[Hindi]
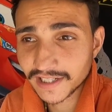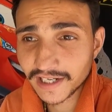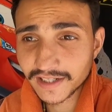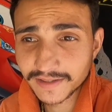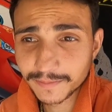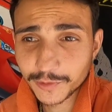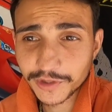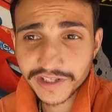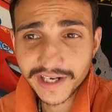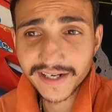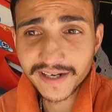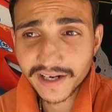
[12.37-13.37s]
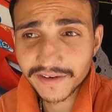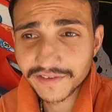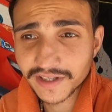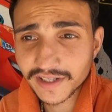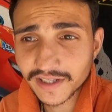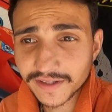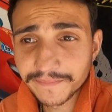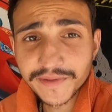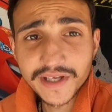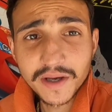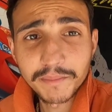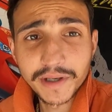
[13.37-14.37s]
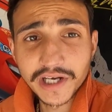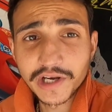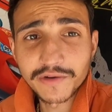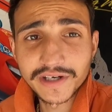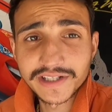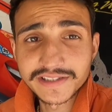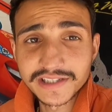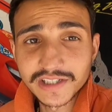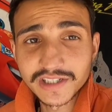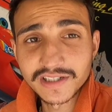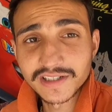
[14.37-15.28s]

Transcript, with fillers: कल पूरी नाइट ड्राइव करके मंगलवाड़े से